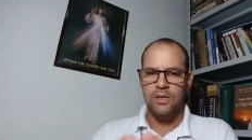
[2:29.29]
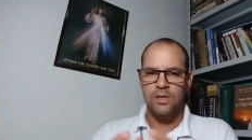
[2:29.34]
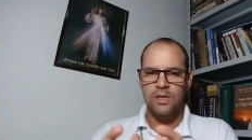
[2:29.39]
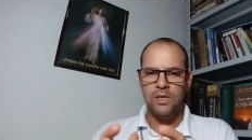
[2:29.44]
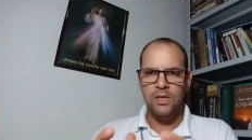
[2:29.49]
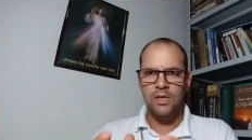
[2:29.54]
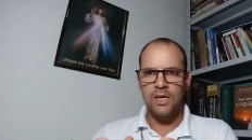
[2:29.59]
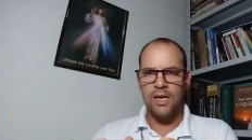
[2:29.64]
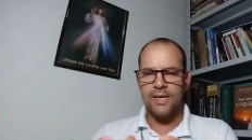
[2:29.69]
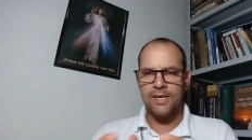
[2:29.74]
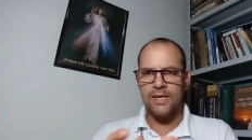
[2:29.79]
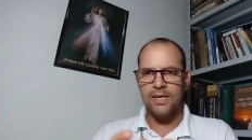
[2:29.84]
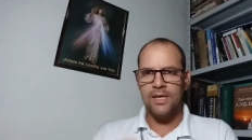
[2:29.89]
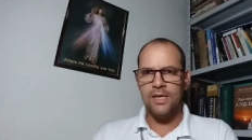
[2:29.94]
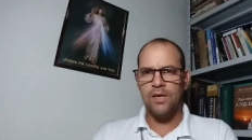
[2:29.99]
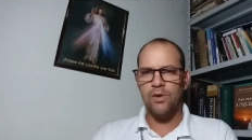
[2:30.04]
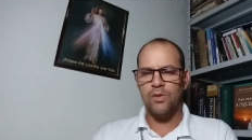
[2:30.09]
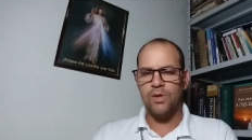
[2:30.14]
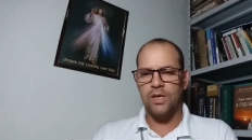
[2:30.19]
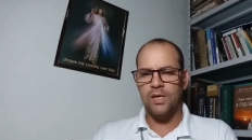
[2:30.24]
E
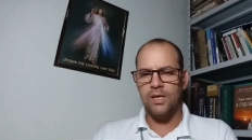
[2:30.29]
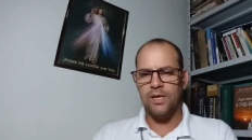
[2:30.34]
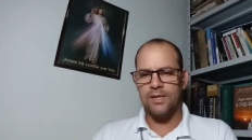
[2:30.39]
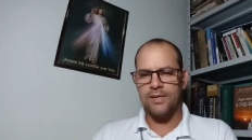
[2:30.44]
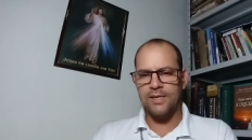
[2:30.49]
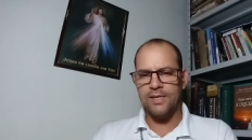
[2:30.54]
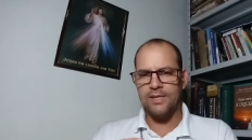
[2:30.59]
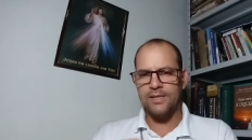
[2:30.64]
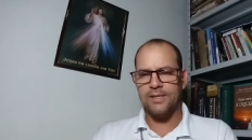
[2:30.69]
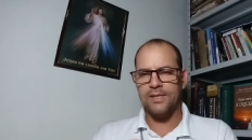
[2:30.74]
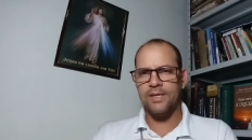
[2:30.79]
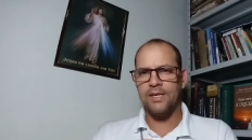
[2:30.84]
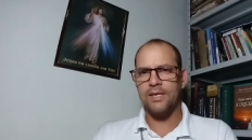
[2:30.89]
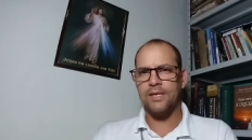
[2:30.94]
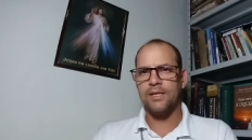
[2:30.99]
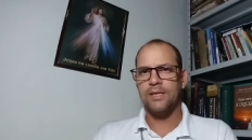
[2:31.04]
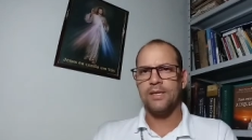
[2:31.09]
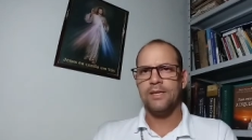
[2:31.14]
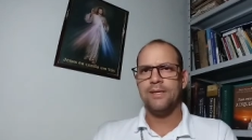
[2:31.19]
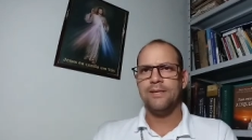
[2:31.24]
aqui eu queria
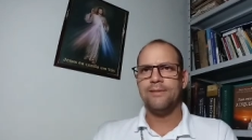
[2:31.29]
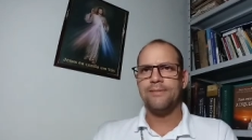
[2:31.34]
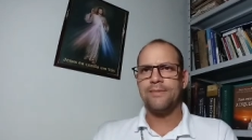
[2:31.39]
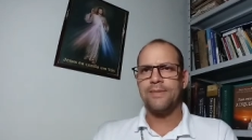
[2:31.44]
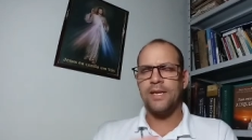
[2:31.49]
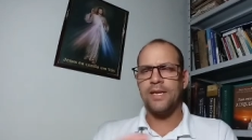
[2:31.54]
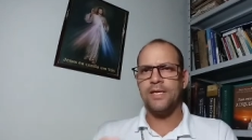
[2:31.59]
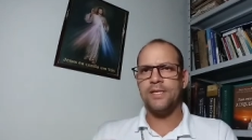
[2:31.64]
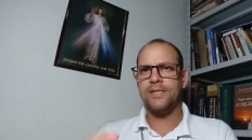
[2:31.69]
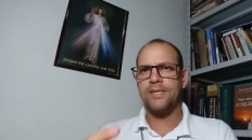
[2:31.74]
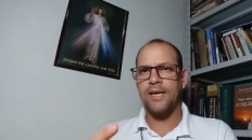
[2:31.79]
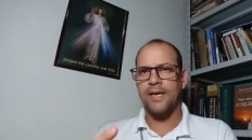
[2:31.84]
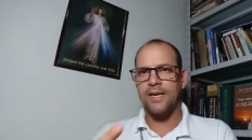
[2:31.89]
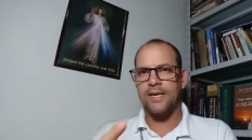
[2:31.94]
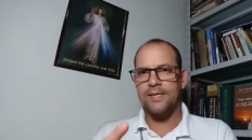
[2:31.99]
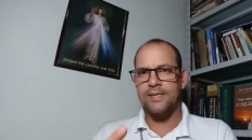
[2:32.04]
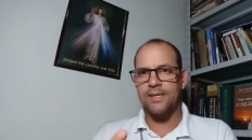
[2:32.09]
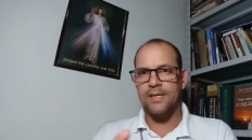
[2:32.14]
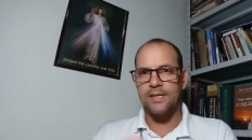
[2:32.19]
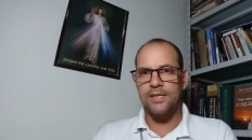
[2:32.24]
trazer três
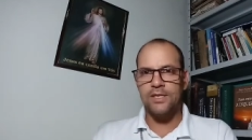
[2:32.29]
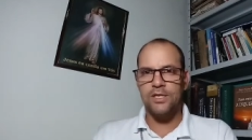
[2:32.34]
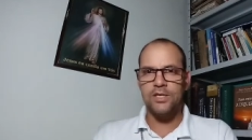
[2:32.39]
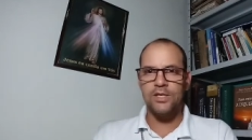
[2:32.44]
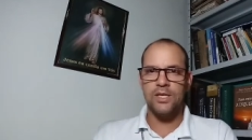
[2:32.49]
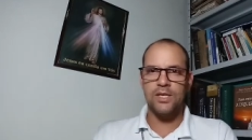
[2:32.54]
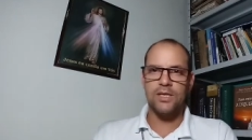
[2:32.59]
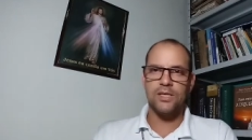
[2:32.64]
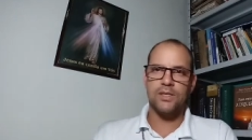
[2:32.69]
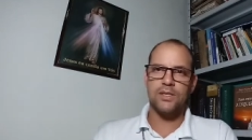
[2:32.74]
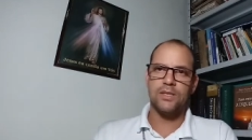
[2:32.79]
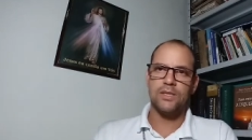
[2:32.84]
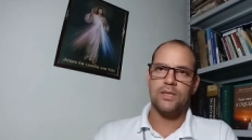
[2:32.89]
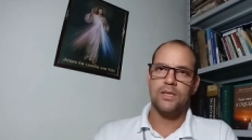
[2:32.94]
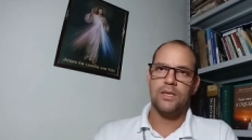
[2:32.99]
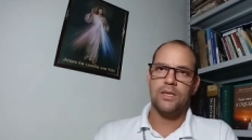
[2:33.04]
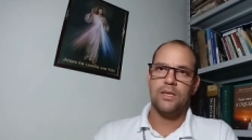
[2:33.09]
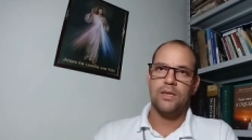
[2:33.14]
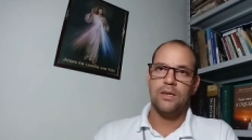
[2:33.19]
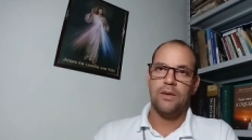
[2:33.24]

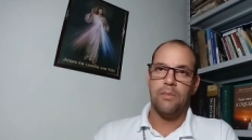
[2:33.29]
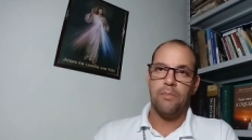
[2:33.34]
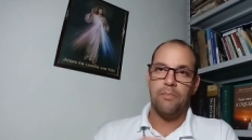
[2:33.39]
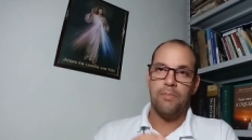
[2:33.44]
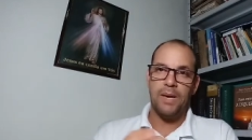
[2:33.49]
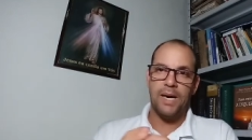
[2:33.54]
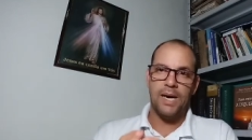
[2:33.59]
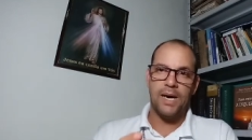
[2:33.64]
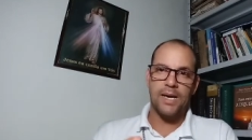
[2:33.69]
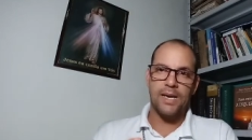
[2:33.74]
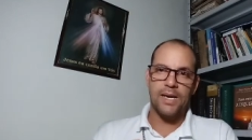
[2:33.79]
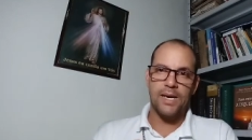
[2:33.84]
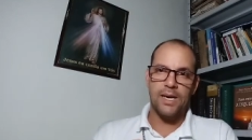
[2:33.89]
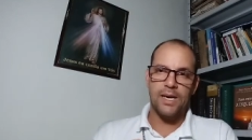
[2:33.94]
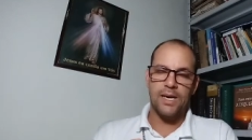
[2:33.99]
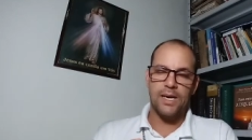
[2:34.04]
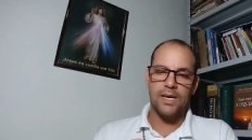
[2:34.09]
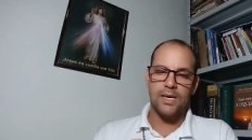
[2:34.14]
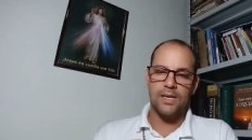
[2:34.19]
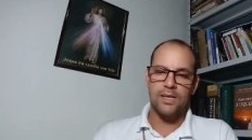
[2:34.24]
características
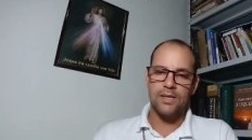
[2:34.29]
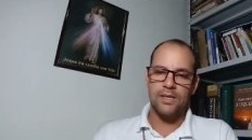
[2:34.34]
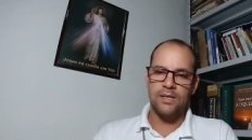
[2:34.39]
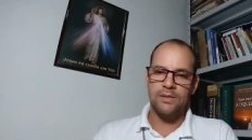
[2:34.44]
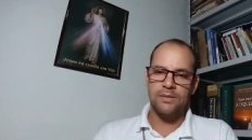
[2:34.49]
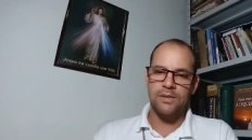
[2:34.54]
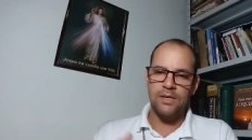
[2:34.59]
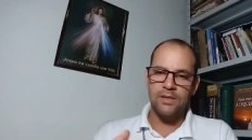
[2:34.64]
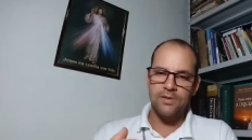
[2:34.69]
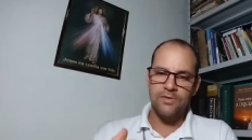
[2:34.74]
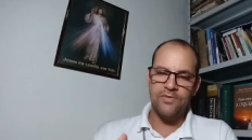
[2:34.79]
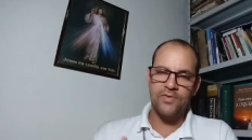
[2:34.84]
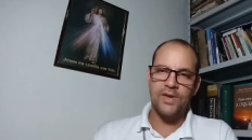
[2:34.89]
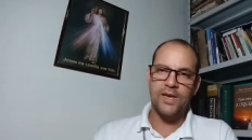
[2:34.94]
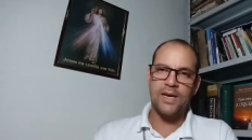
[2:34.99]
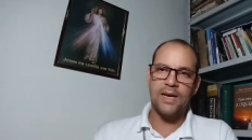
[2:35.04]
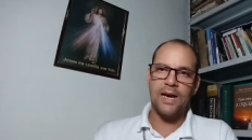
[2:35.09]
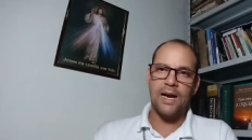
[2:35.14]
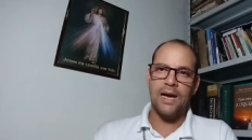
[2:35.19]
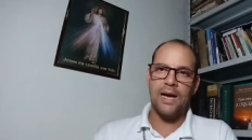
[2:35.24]
para
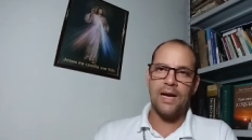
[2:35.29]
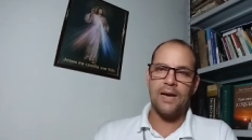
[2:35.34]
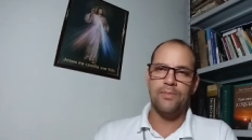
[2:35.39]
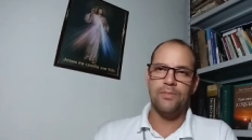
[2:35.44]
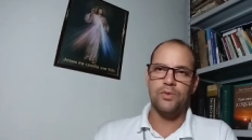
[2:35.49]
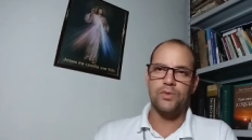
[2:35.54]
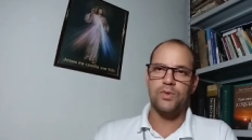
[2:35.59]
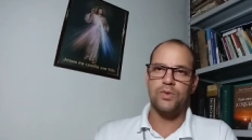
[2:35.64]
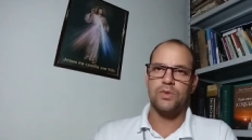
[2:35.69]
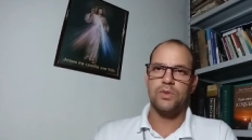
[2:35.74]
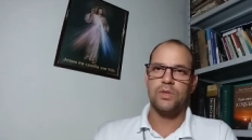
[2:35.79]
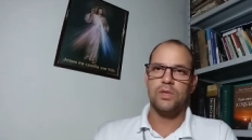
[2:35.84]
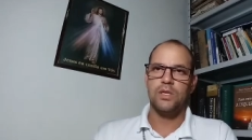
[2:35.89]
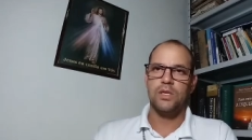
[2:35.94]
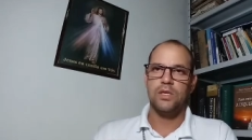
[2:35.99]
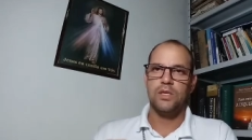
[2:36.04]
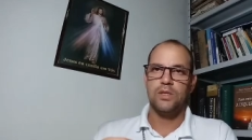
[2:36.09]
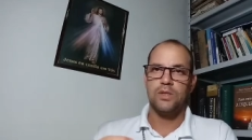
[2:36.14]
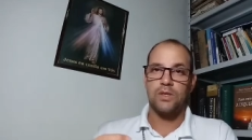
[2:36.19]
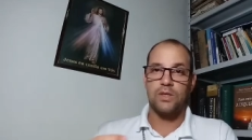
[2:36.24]
identificarmos
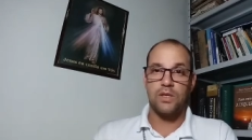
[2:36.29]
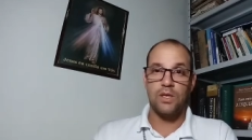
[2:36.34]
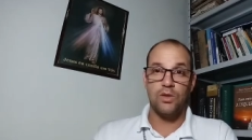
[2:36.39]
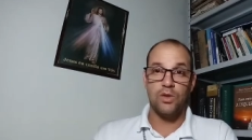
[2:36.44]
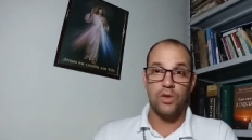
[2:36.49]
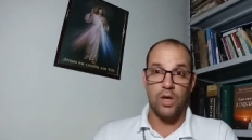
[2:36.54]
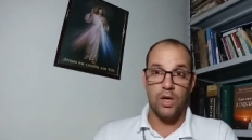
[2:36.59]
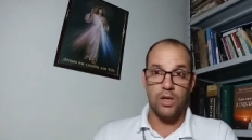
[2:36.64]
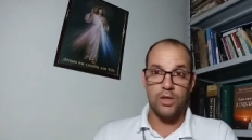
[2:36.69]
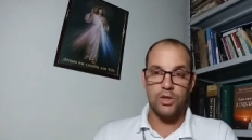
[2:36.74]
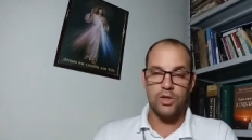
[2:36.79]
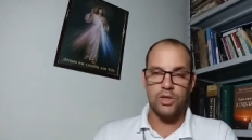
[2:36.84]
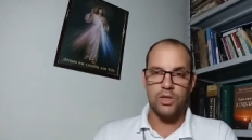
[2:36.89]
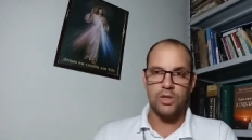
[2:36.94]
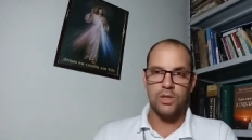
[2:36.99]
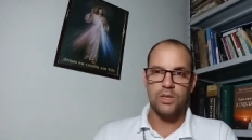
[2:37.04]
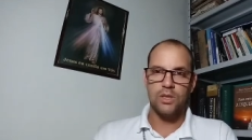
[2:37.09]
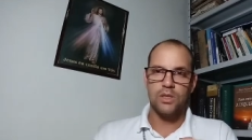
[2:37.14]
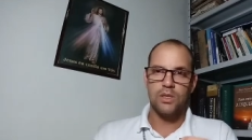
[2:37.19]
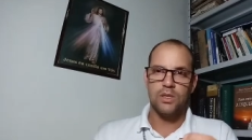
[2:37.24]
se
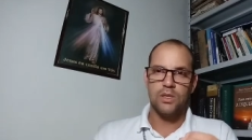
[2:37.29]
nós